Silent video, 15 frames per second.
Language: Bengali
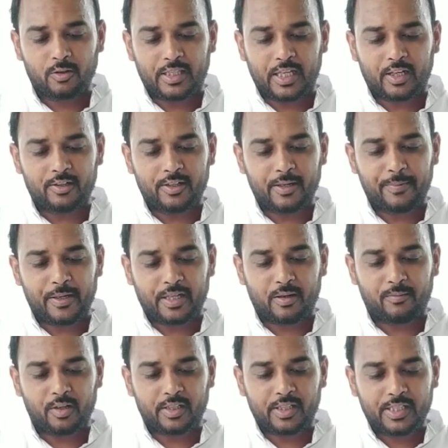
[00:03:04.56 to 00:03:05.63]
হত্যাকাণ্ডের
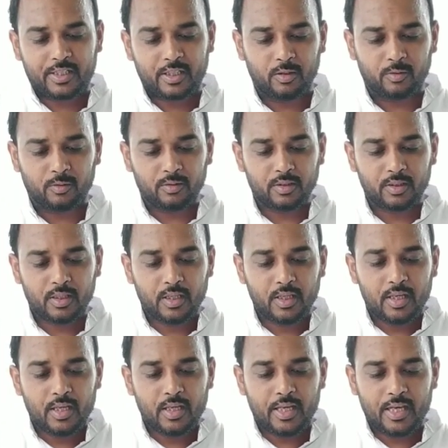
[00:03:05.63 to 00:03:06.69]
প্রেক্ষাপট কী ছিল
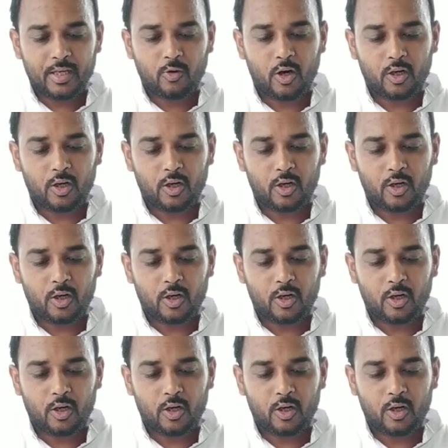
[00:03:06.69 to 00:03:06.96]
এই